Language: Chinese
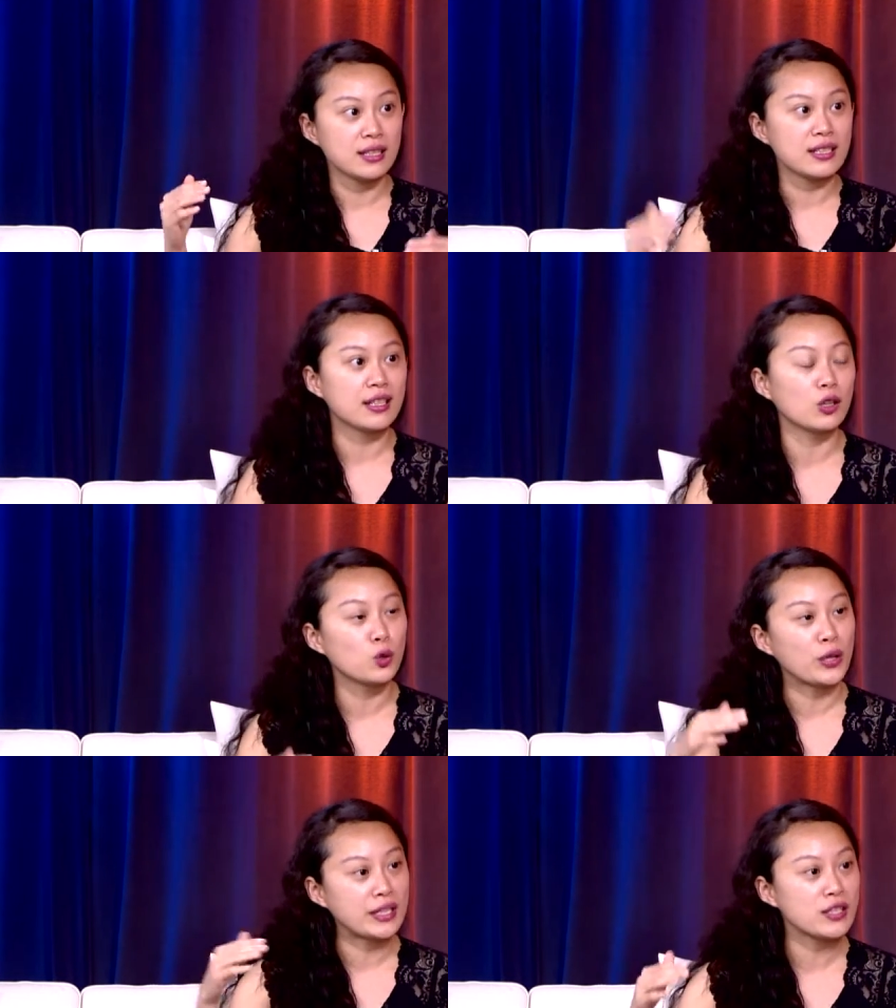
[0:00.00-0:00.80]
这个
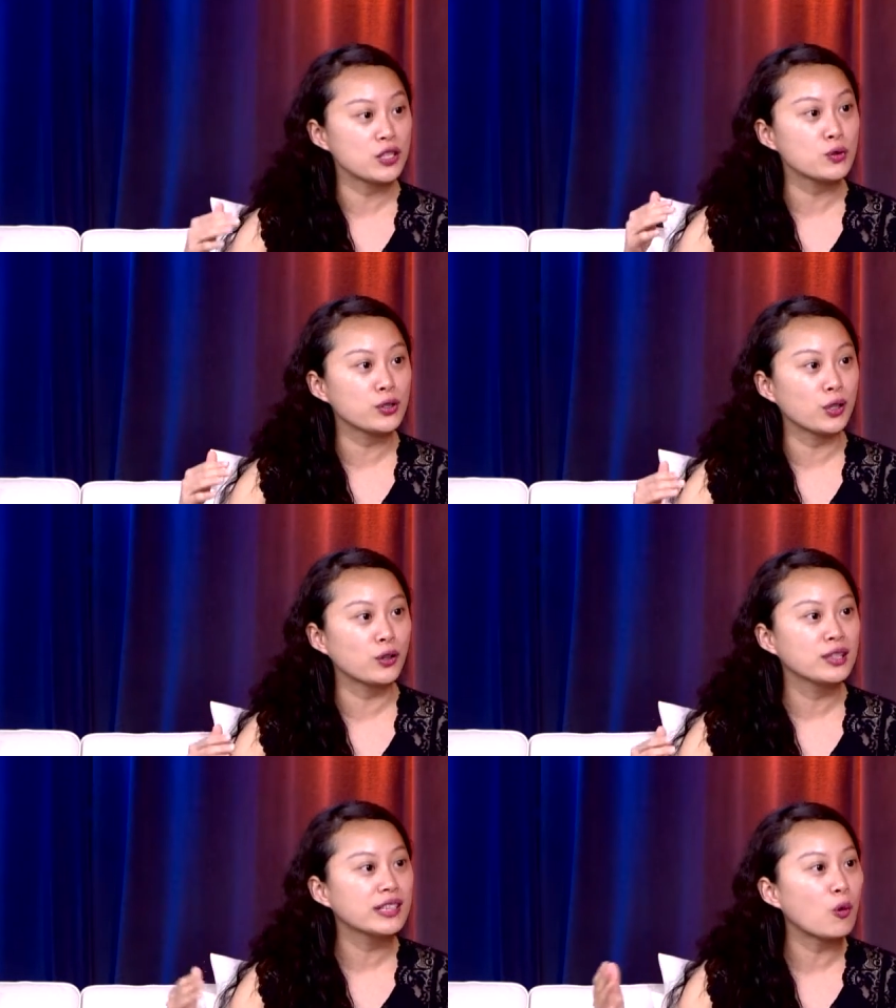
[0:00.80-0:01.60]
录影的
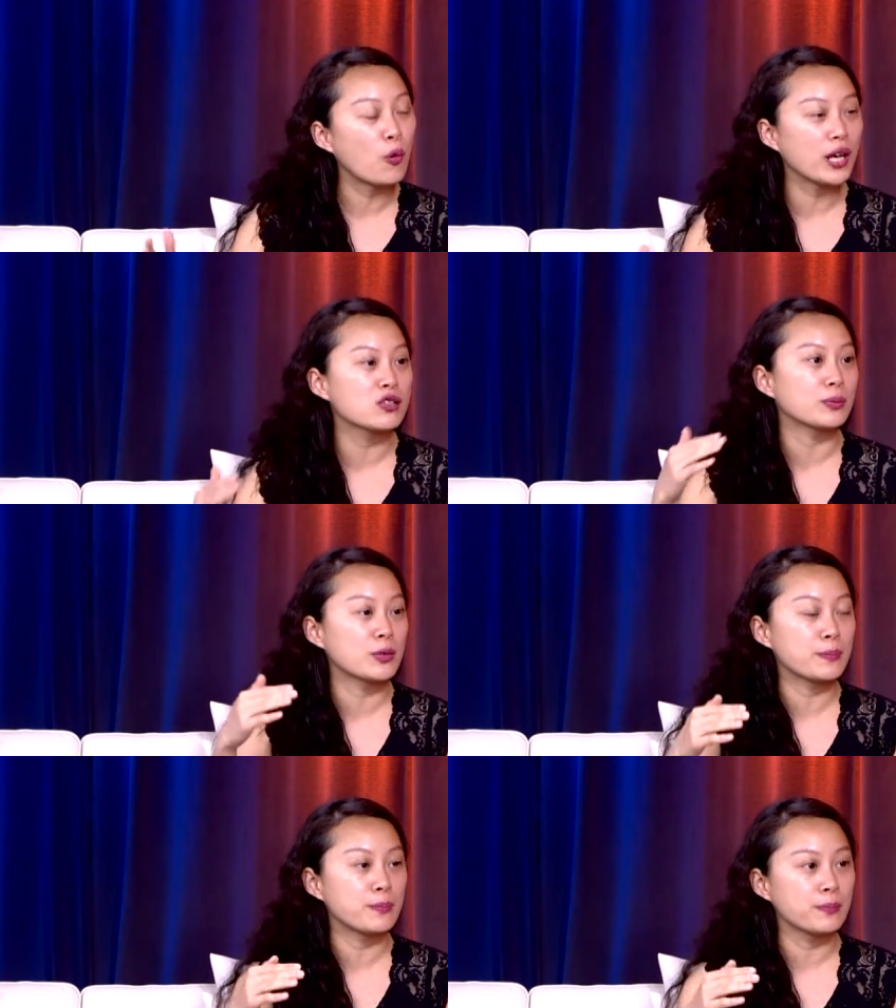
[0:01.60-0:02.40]
studio，那我要怎
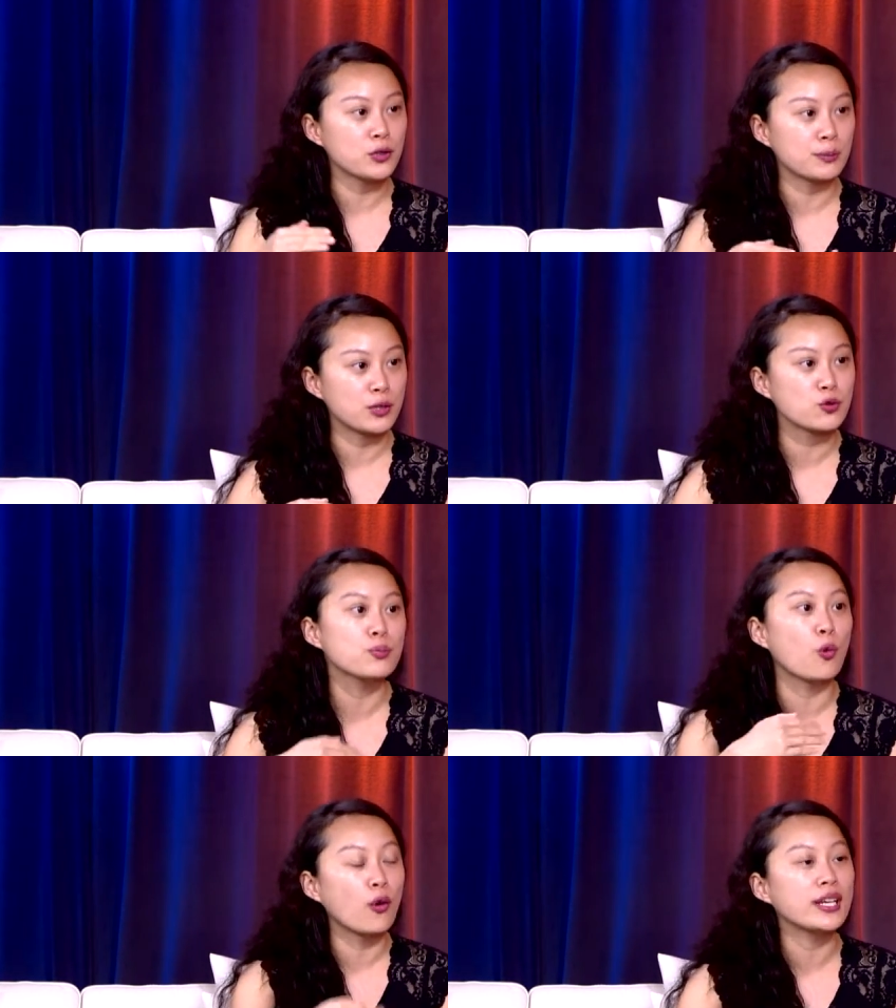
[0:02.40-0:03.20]
么怎么去
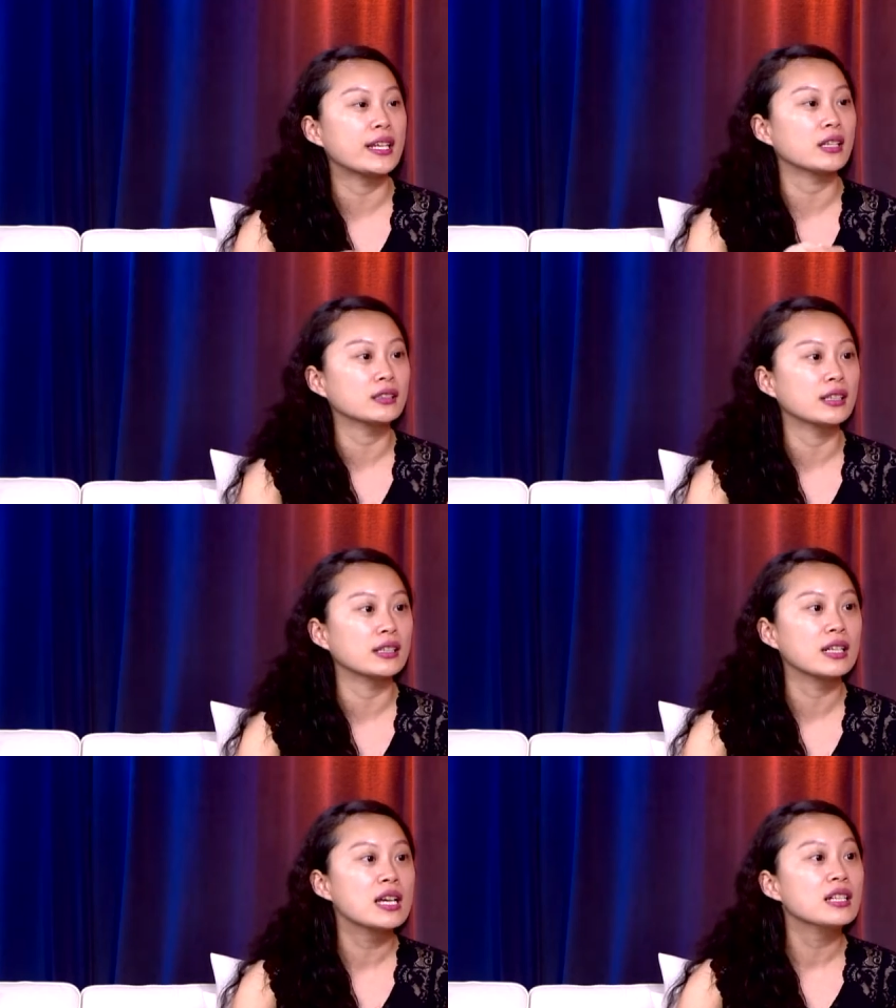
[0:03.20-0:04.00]
模拟那个
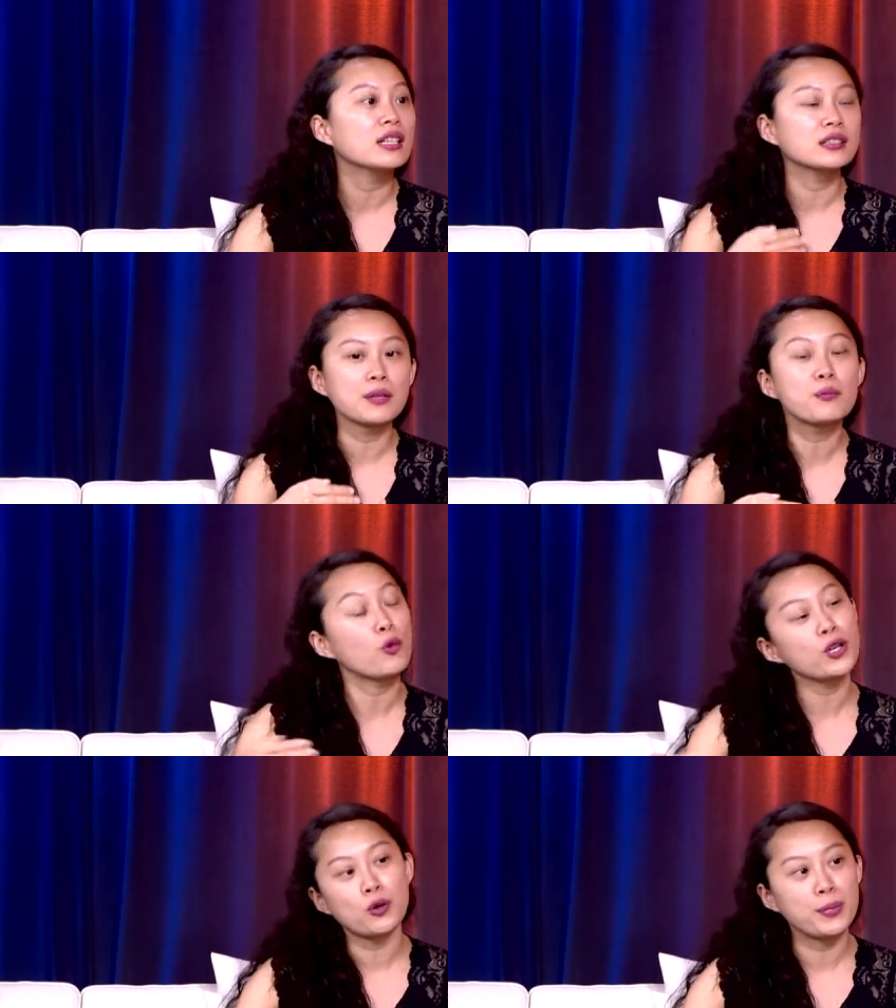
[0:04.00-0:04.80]
灯？那个灯不
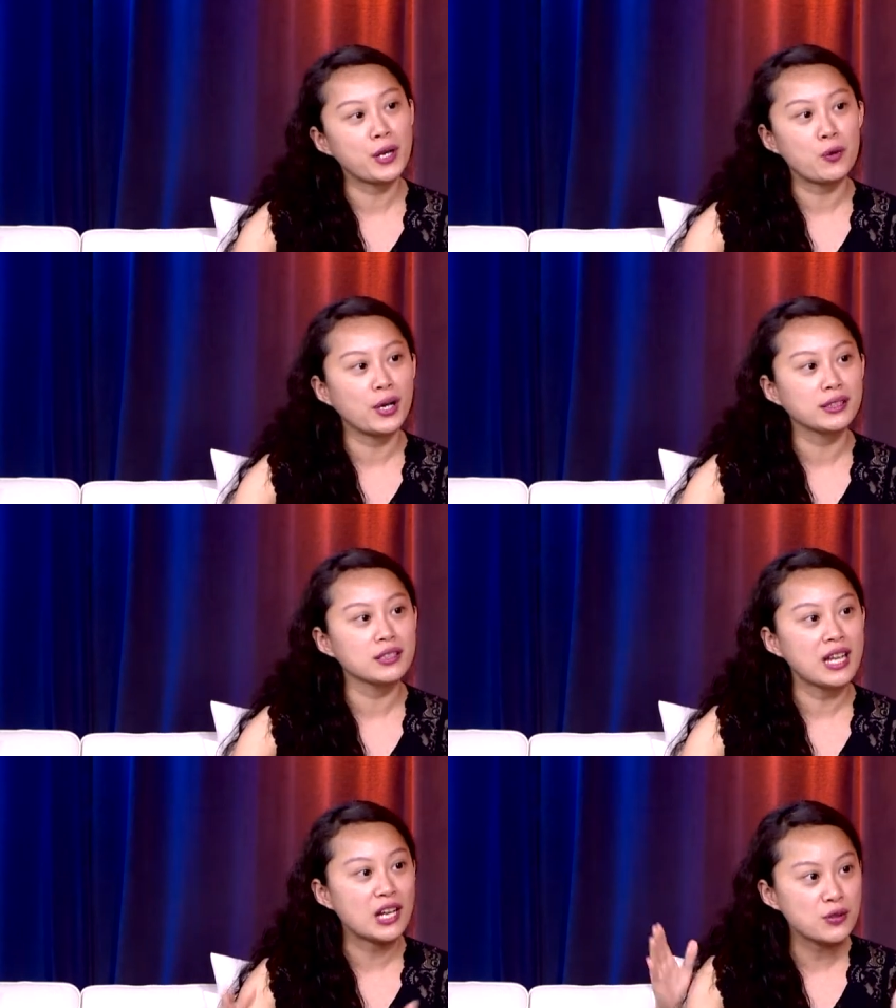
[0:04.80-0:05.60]
会有变化
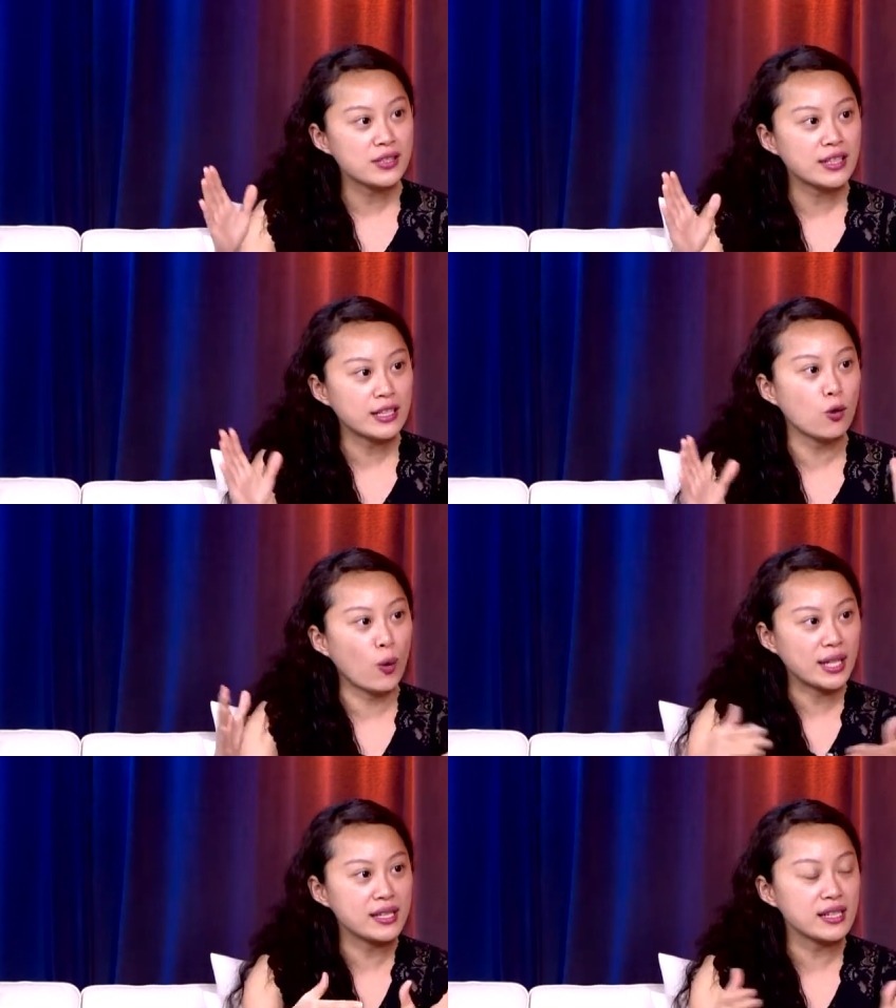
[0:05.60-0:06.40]
的，它就是一个
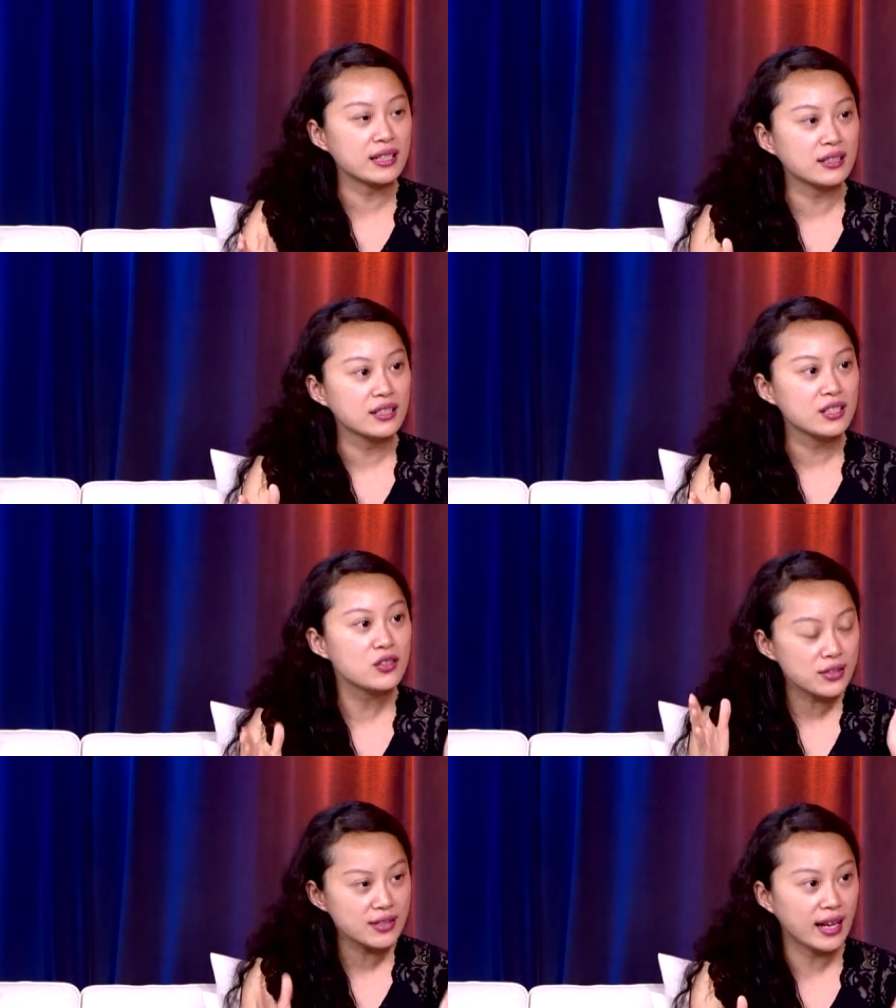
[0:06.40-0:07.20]
环境，对，
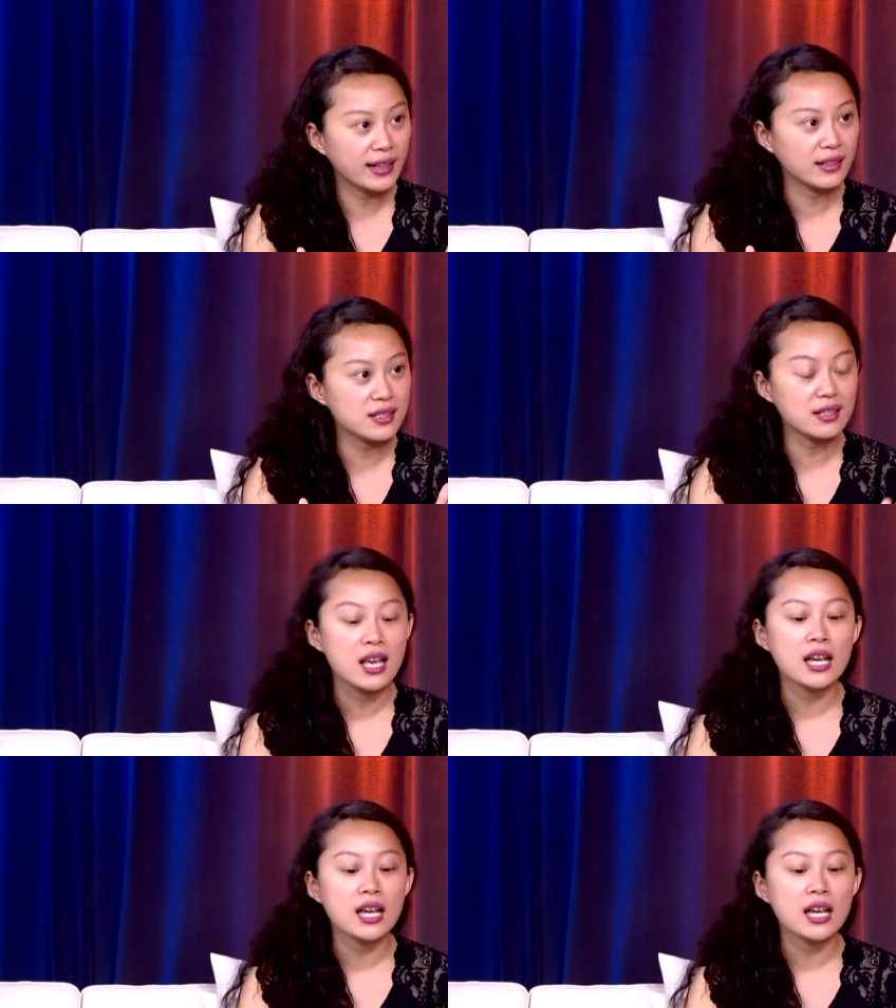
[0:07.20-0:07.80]
就是那样子。